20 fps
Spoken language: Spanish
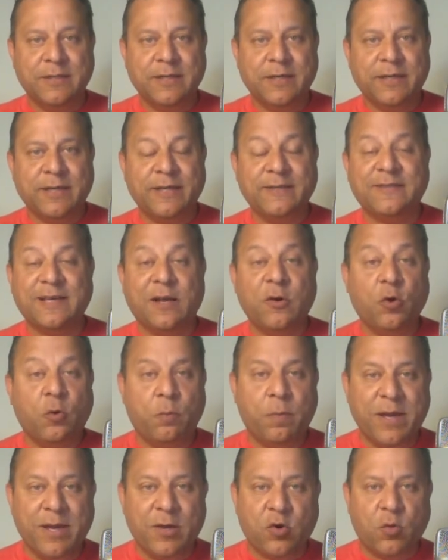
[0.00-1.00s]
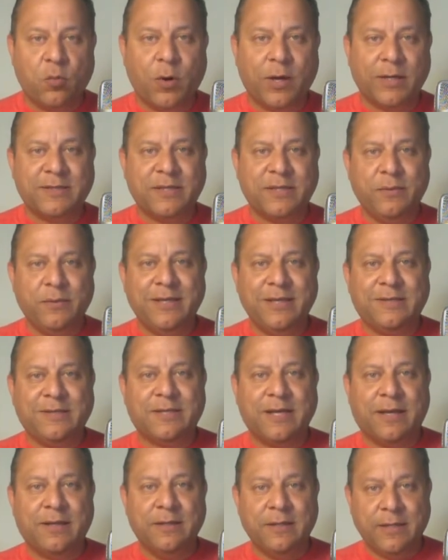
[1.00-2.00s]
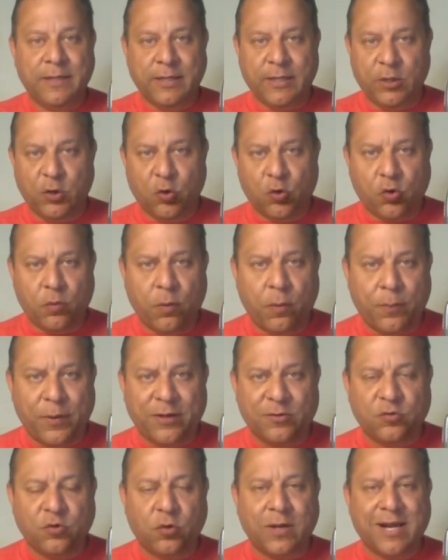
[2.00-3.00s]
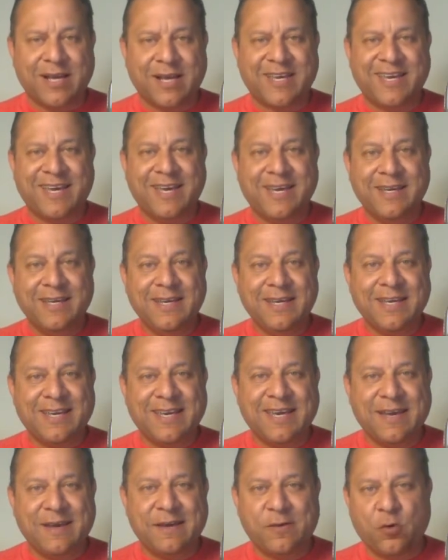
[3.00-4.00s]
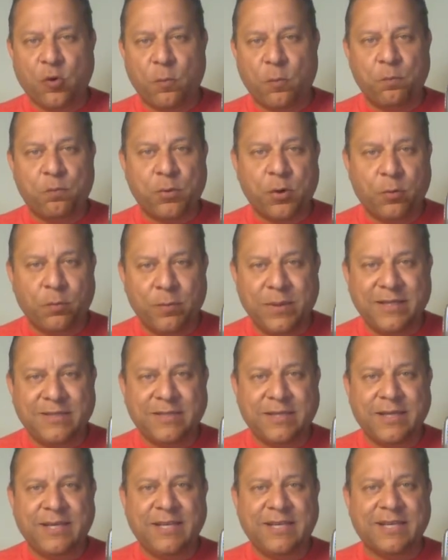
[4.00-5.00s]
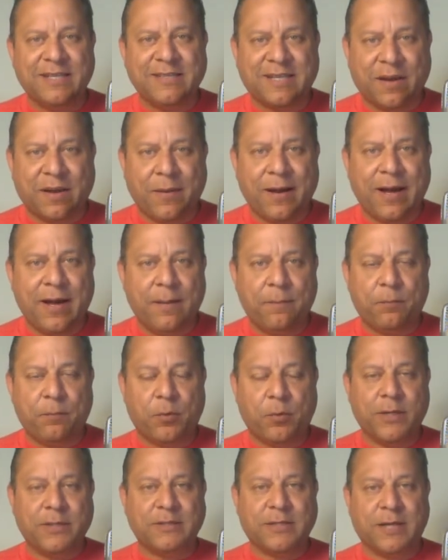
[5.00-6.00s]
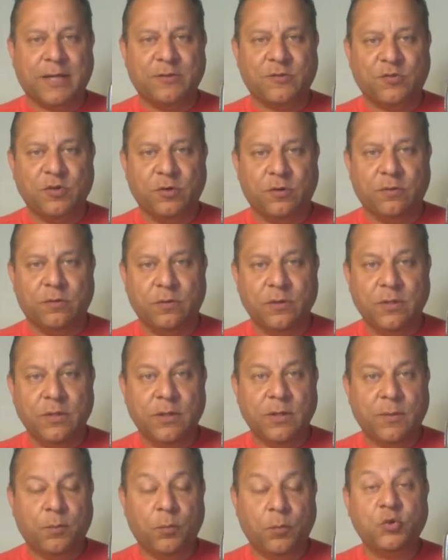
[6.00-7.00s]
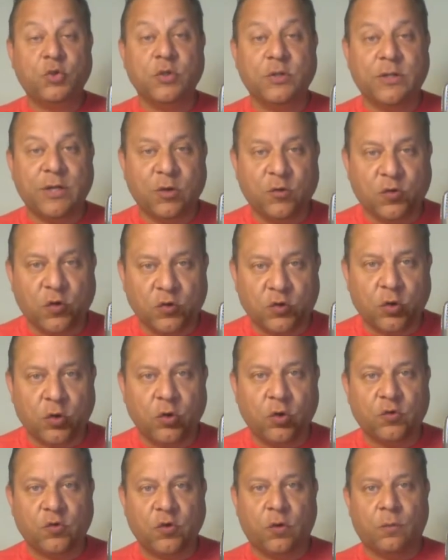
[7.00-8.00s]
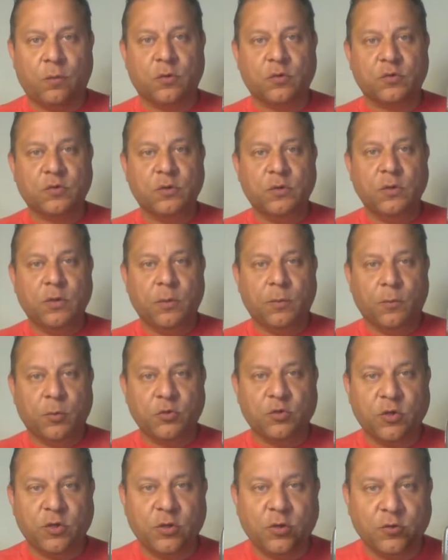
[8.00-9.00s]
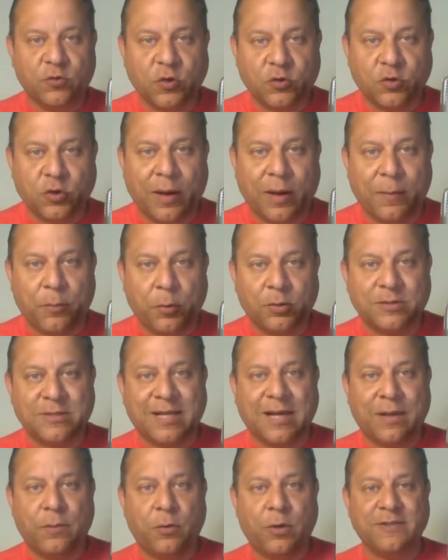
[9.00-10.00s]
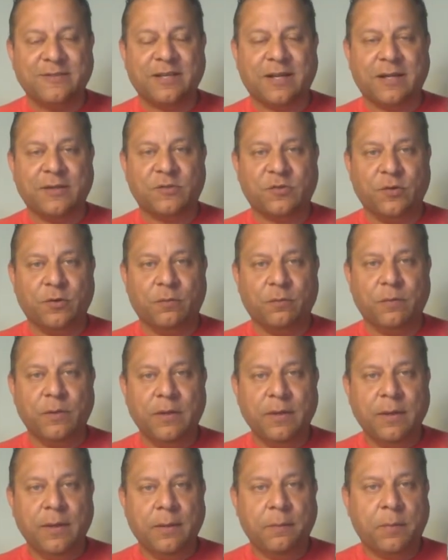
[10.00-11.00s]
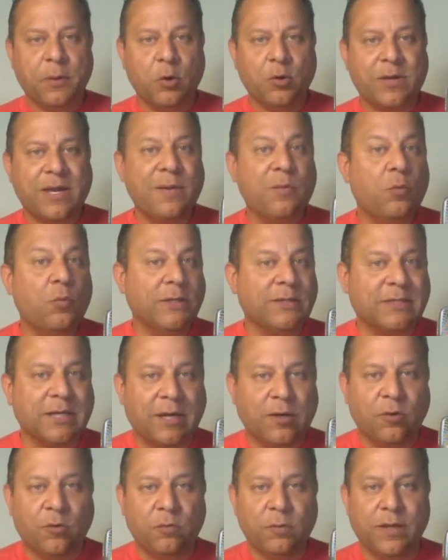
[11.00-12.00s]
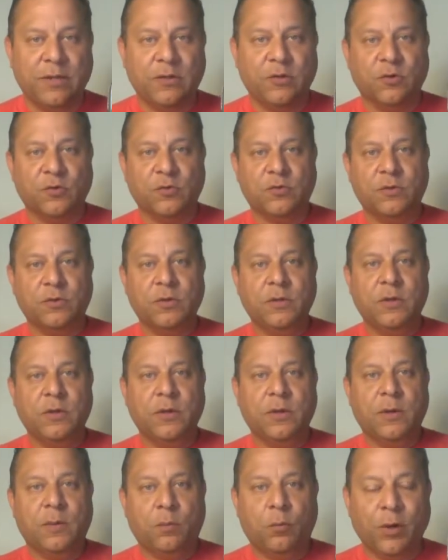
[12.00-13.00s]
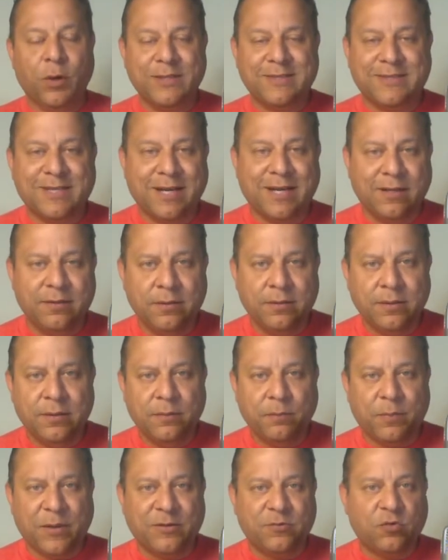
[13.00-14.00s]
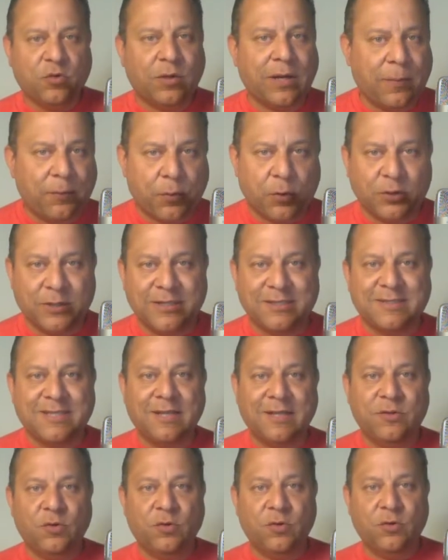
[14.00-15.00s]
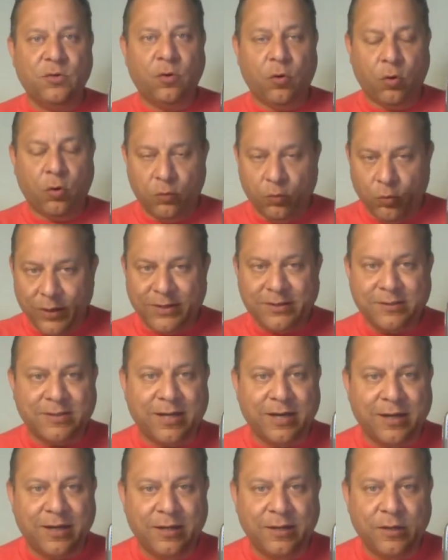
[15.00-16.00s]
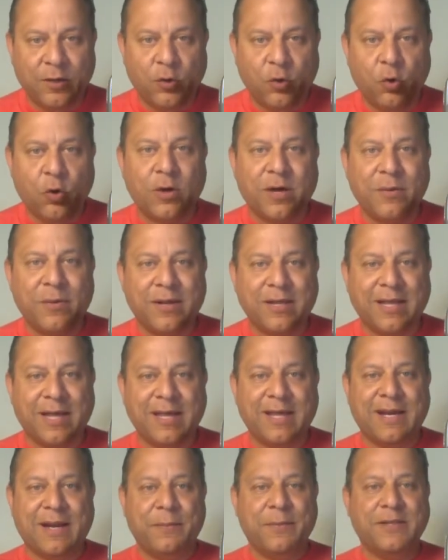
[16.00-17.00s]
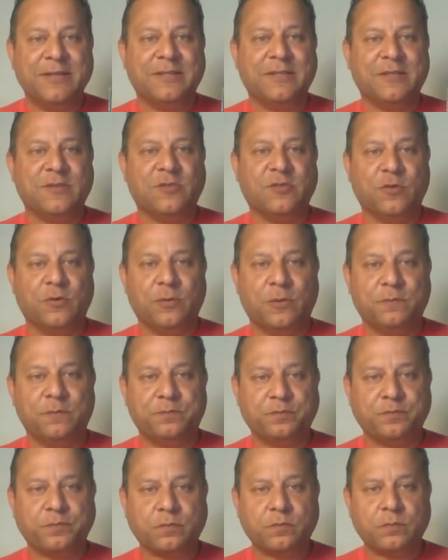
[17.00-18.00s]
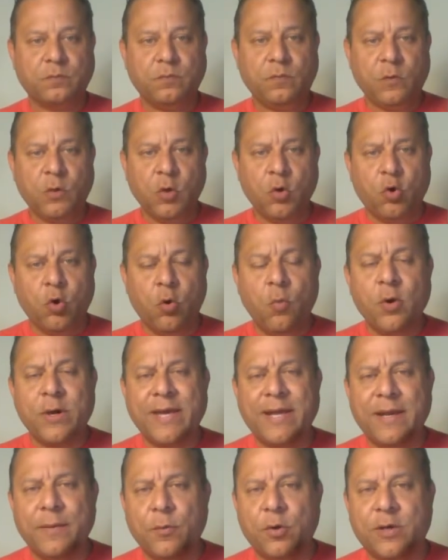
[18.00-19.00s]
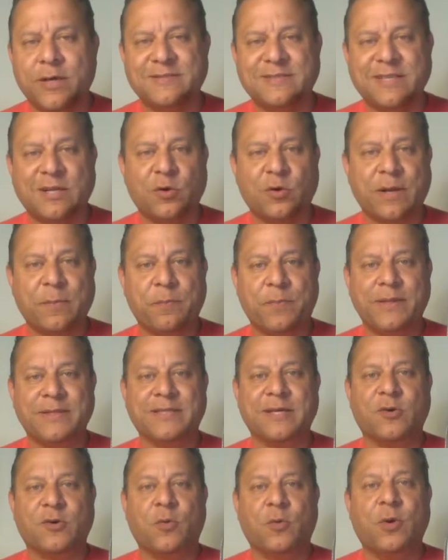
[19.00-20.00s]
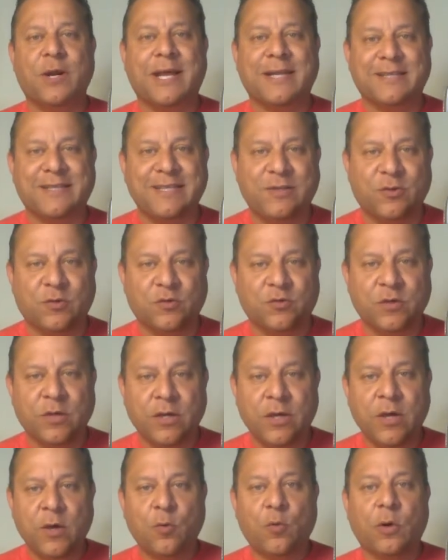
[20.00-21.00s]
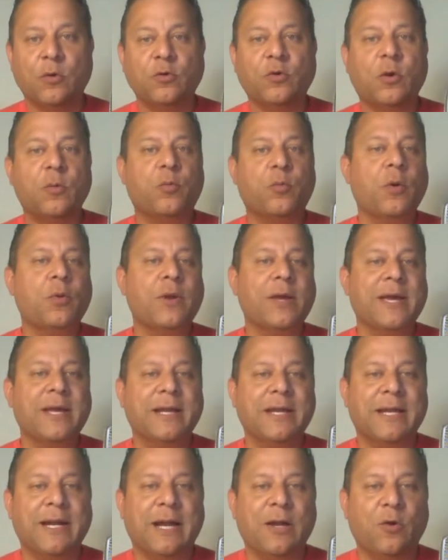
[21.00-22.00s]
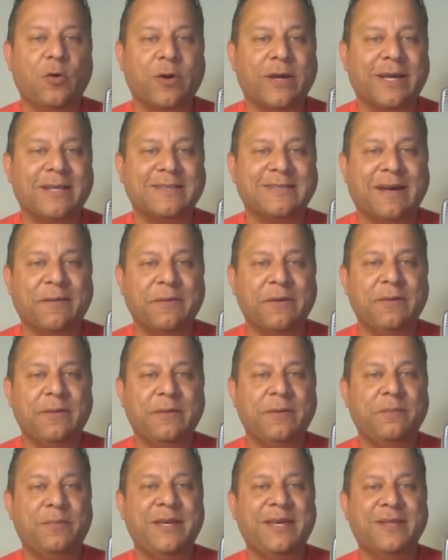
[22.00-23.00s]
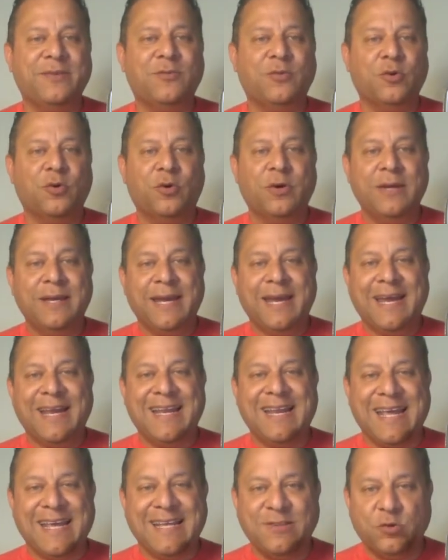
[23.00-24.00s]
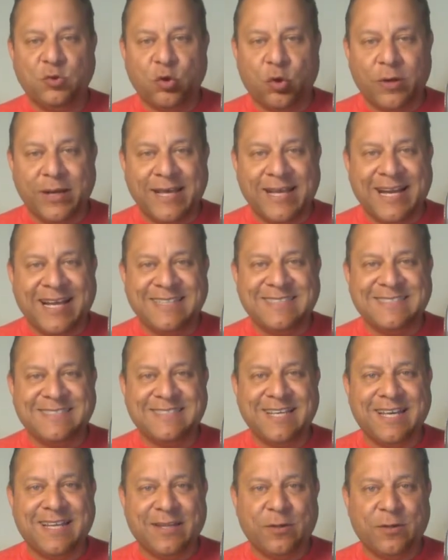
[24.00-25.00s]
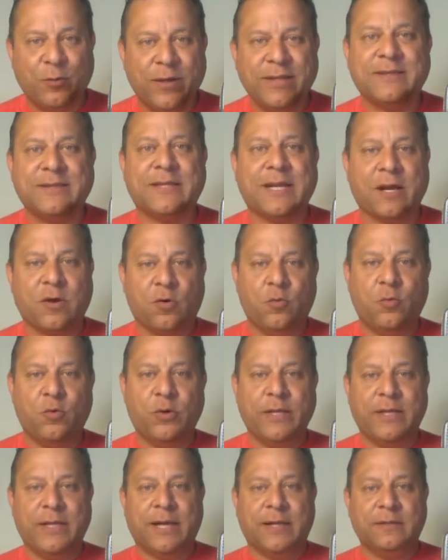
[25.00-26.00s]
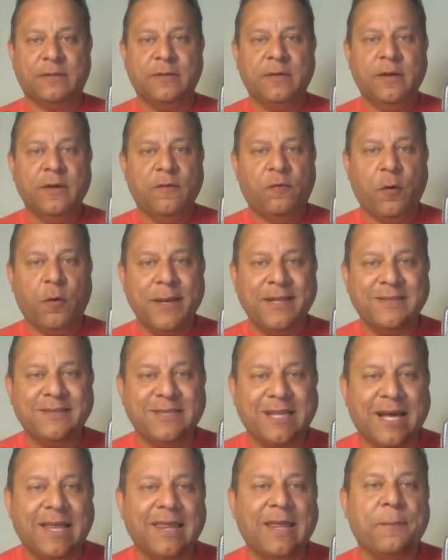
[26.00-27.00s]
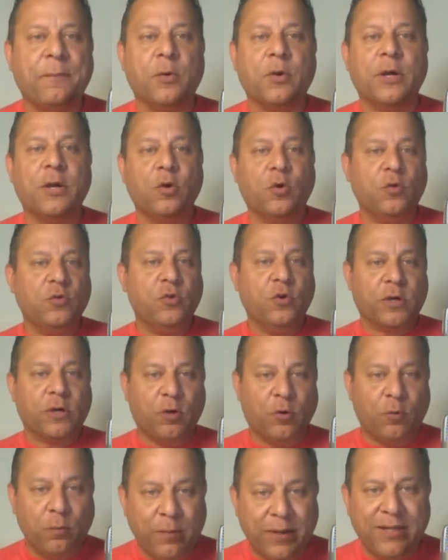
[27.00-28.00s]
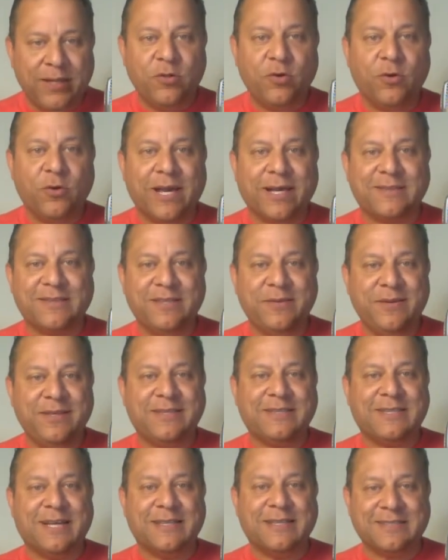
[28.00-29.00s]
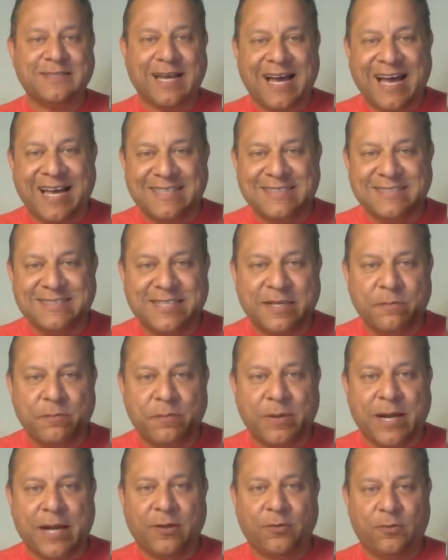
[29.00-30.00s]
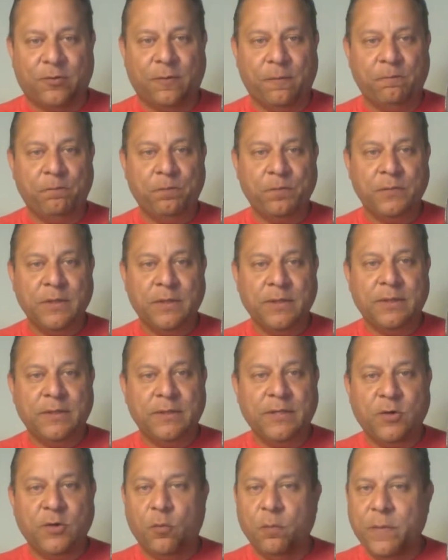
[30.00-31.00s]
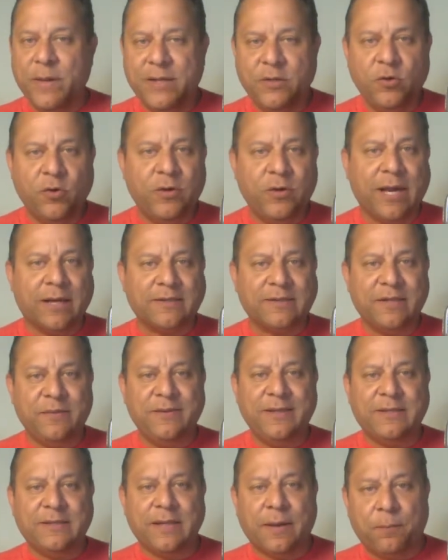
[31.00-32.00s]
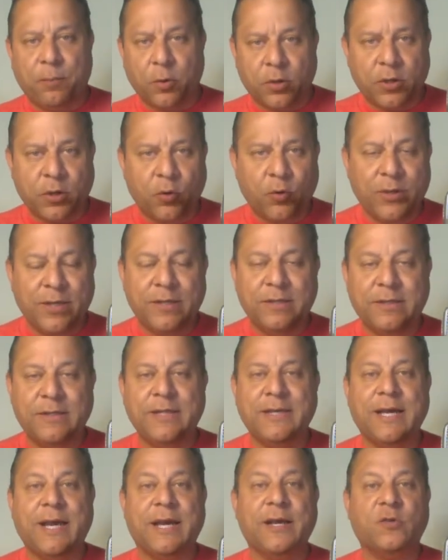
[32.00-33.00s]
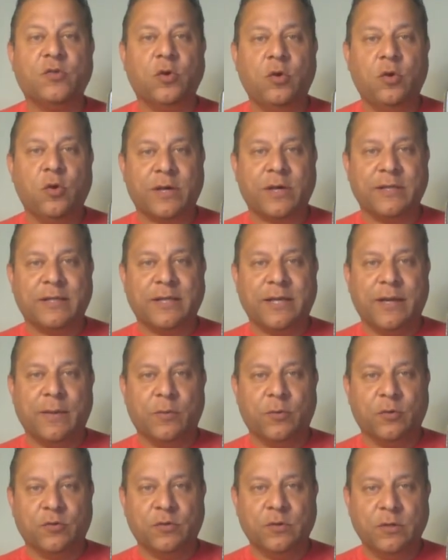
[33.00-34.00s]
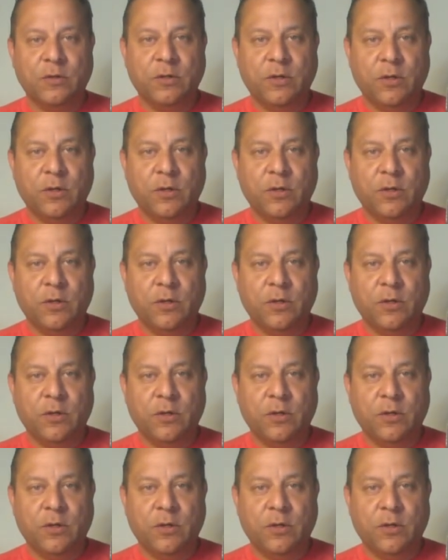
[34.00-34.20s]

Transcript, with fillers: Quizás nos ven como activistas y no como personas que, que comprometen y que trabajan por esta nación. Muchos de nosotros lo somos, Muchos de nosotros aportamos esa nación. Pero ¿qué muestran los medios? ¿Muestran personas protestando o muestra lo que verdaderamente son? ¿Cómo queremos que se nos respete como latinos cuando el pueblo en general lo que está viviendo es la intolerancia de nuestra comunidad, fomentada por el odio que los medios y activistas han sembrado? Digo medios y activistas porque hoy en día eso es lo que tenemos.